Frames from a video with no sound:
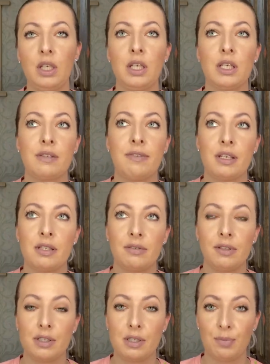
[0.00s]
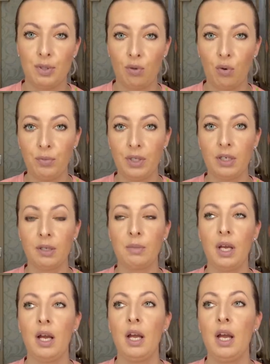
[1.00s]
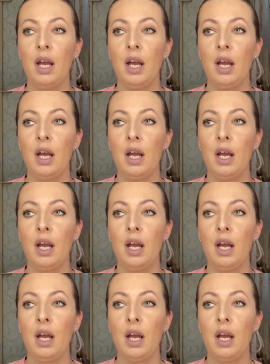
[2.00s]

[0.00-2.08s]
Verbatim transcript: Я связывалась с питомниками.